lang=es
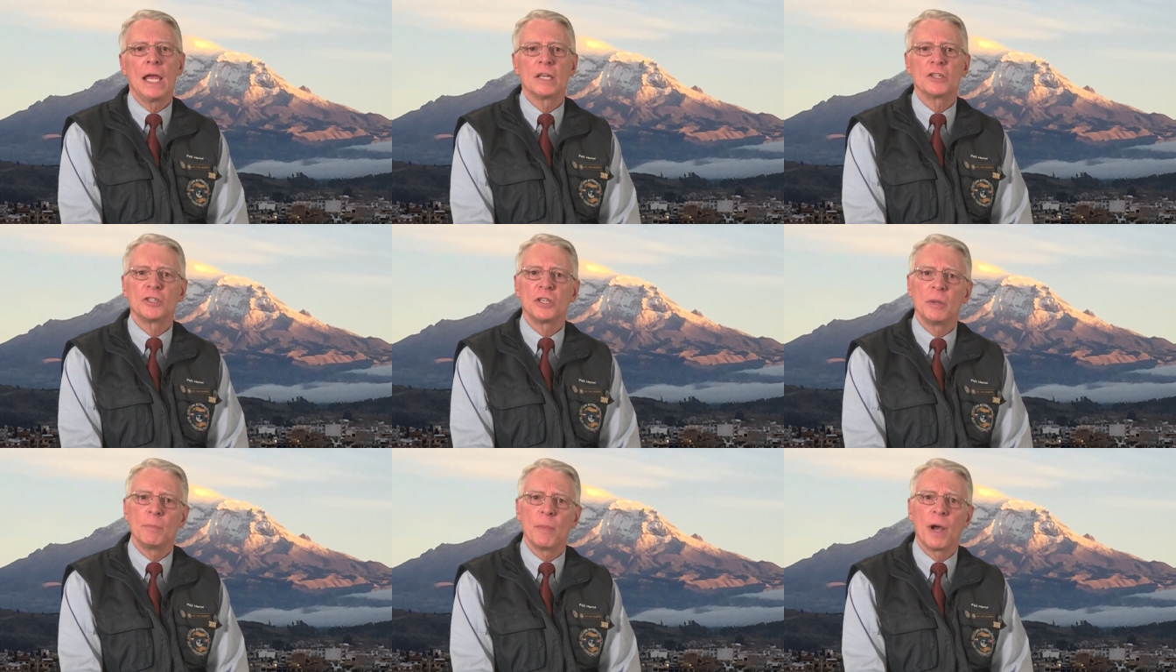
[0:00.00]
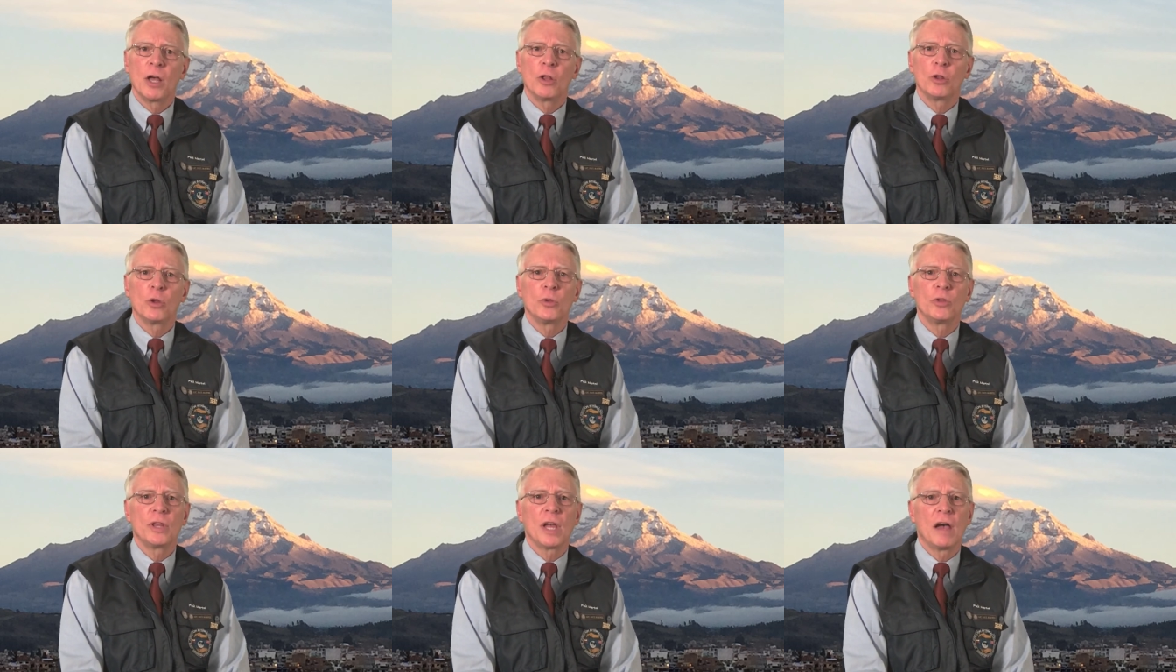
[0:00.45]

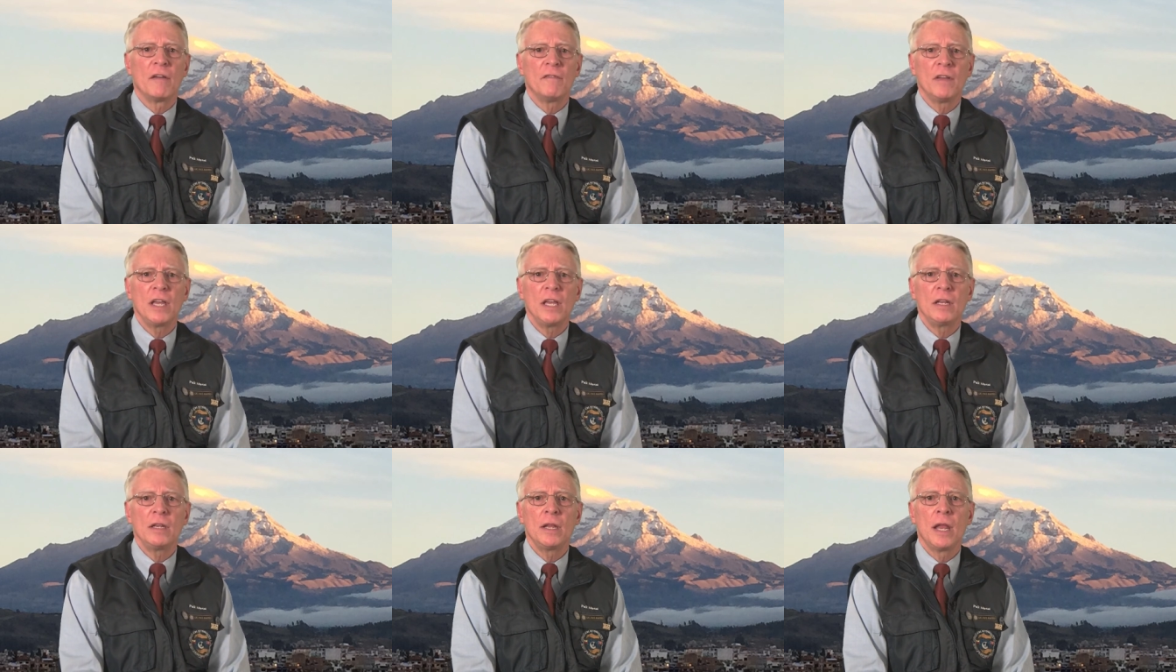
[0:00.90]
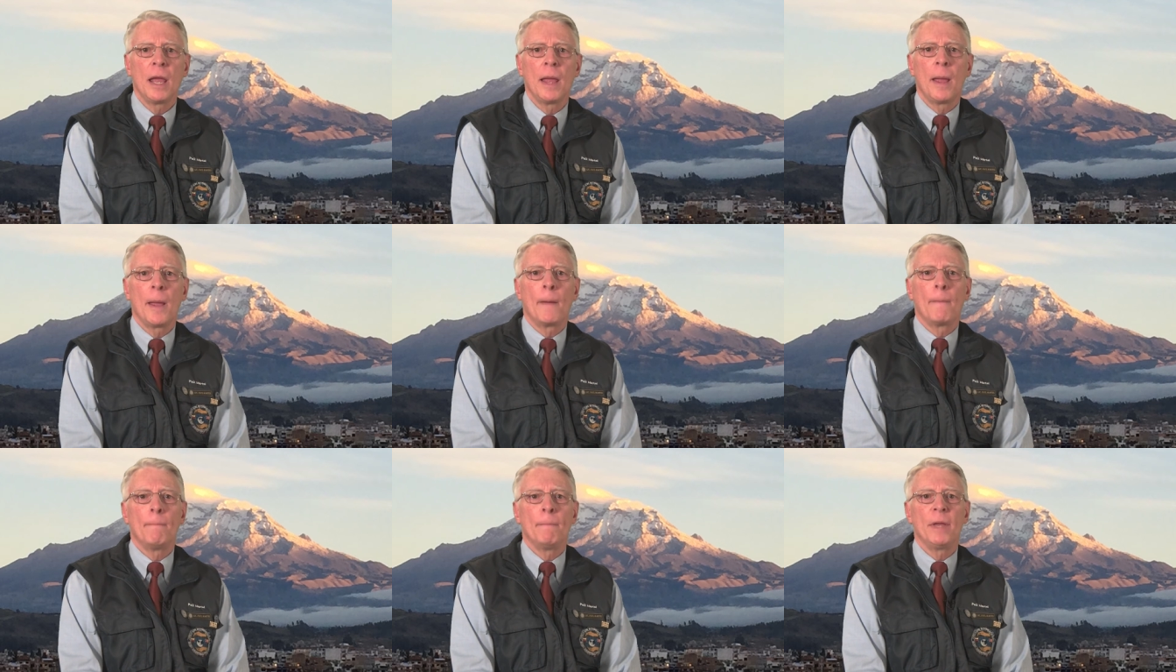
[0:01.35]
Estimado David,
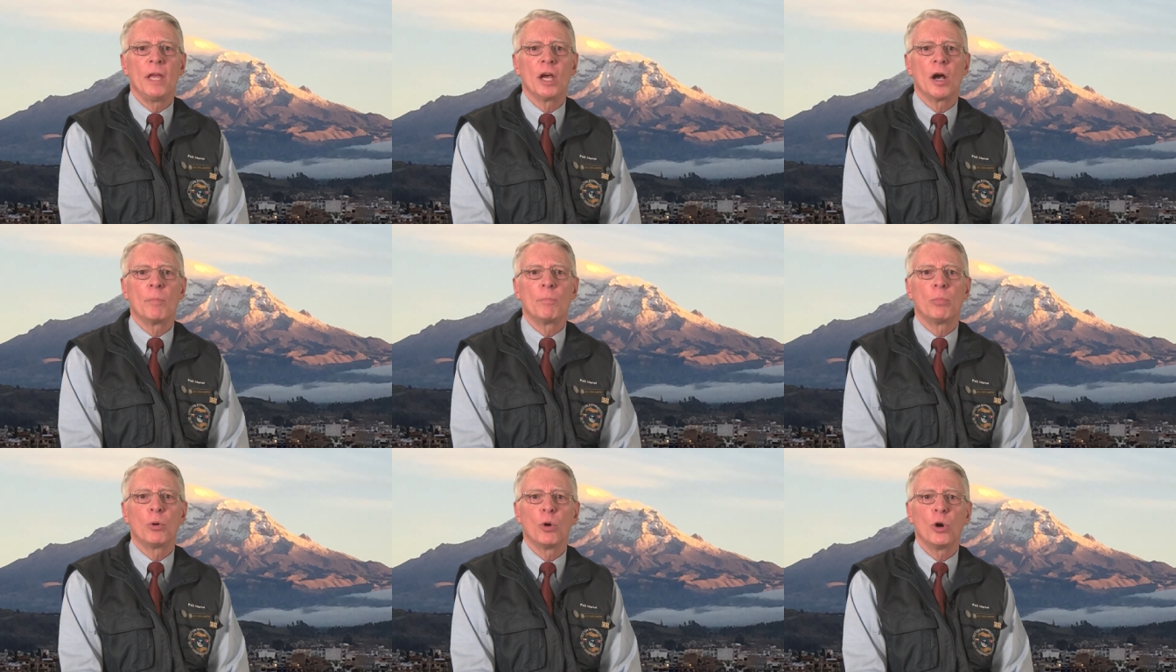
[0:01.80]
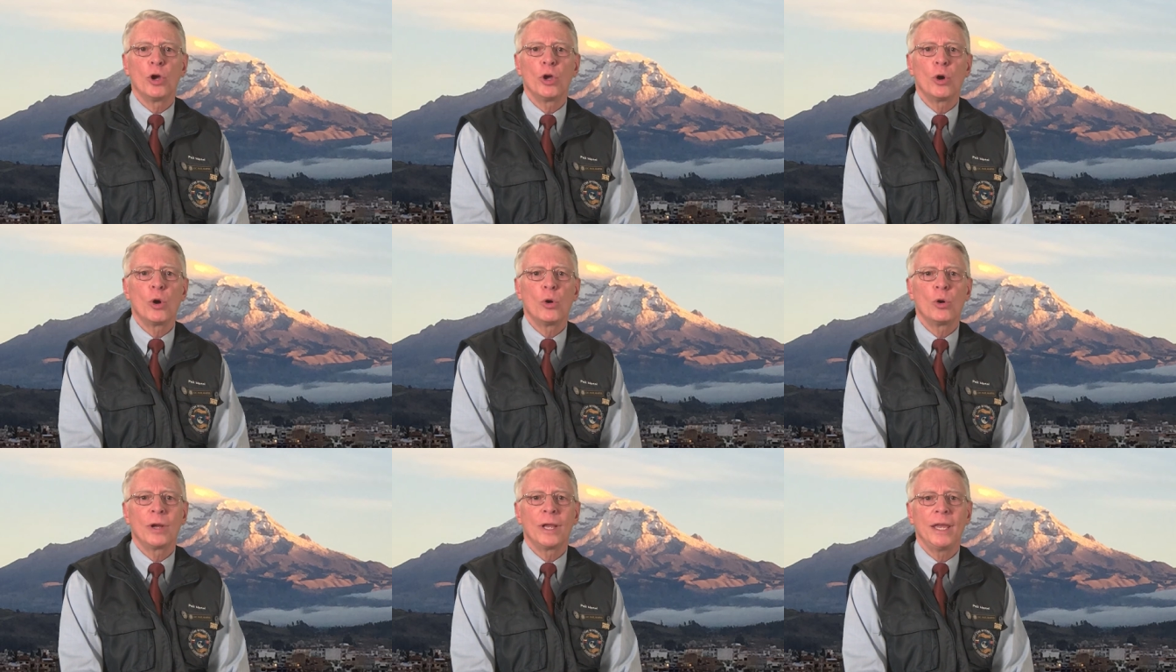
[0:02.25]
mi
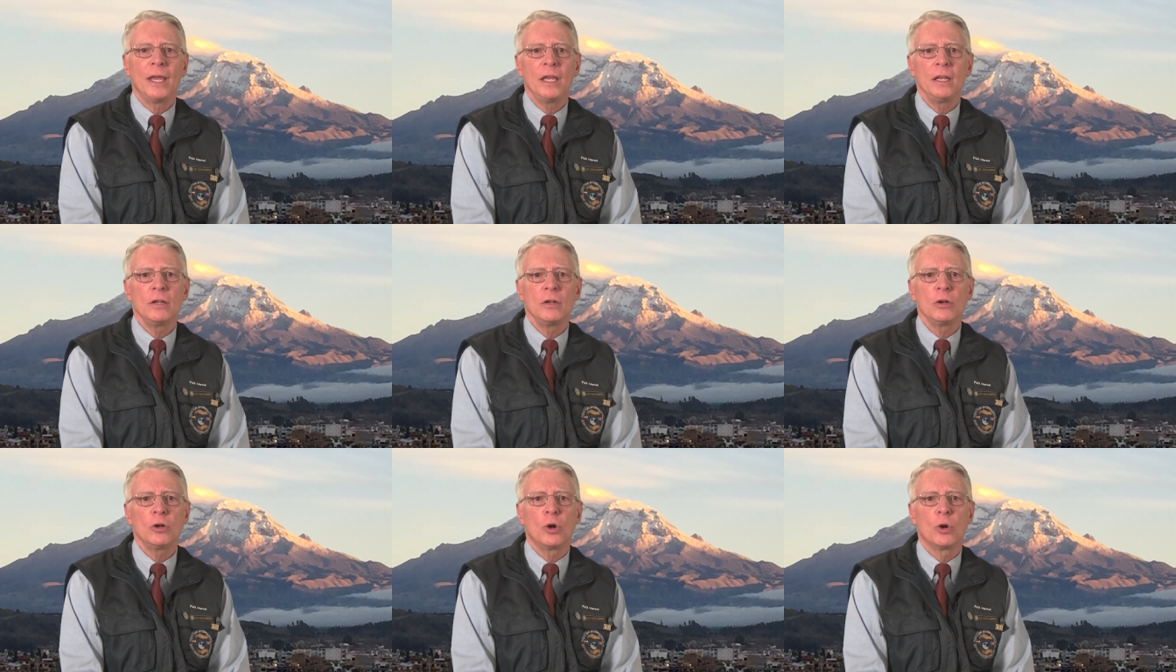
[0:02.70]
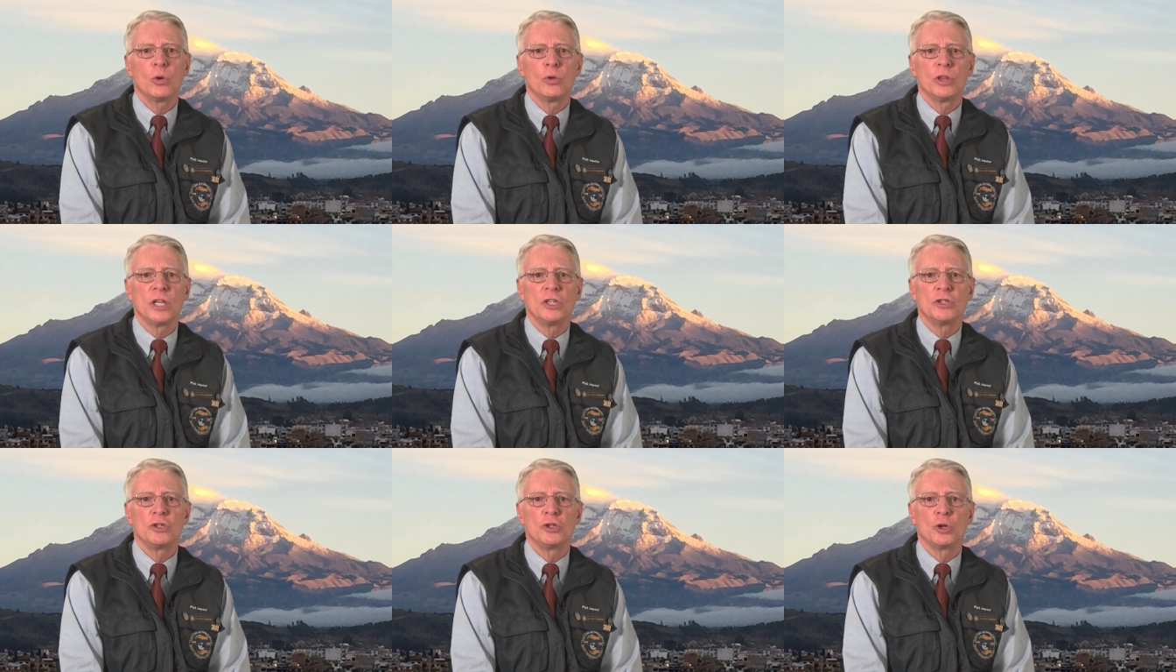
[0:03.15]
apoyo
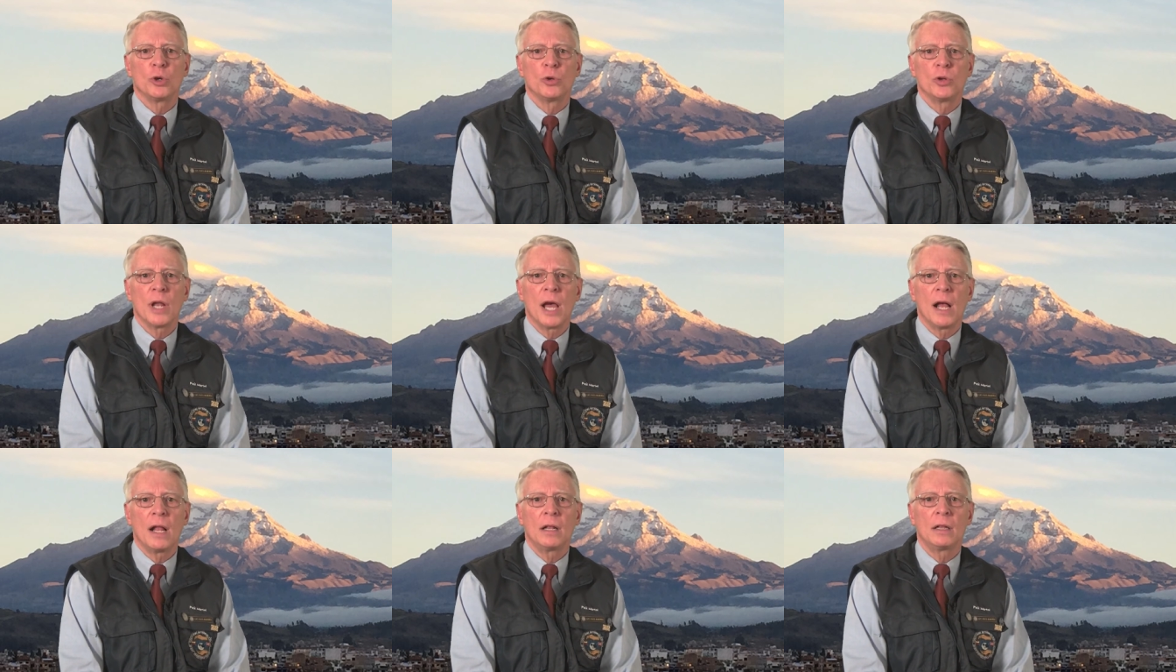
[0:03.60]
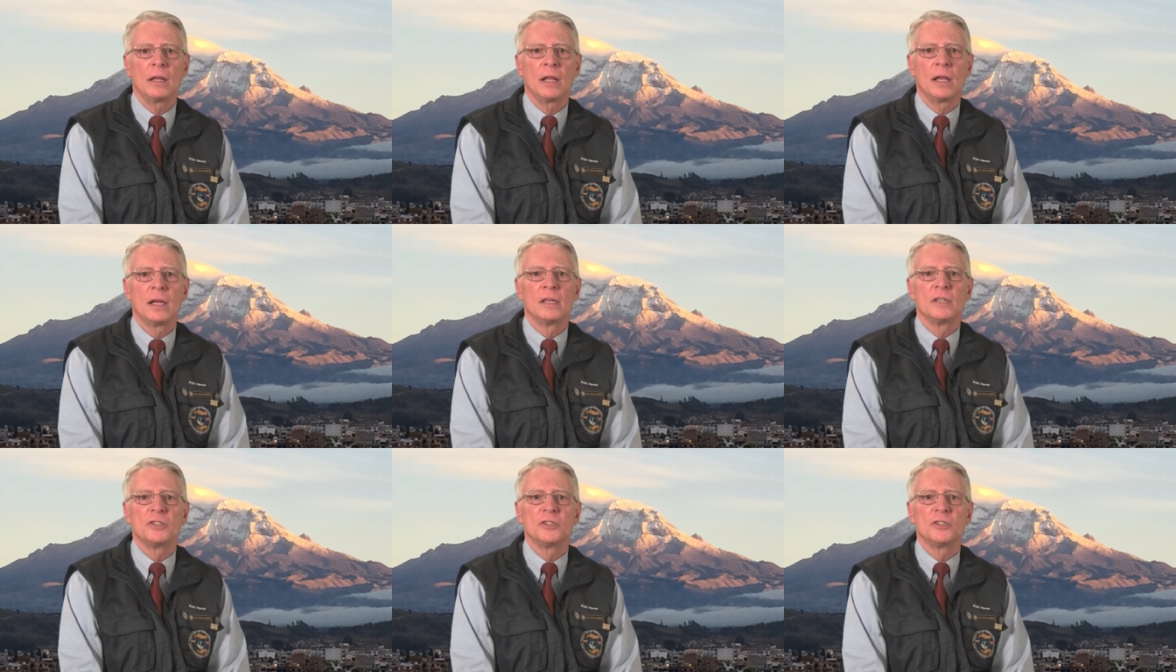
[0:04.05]
incondicional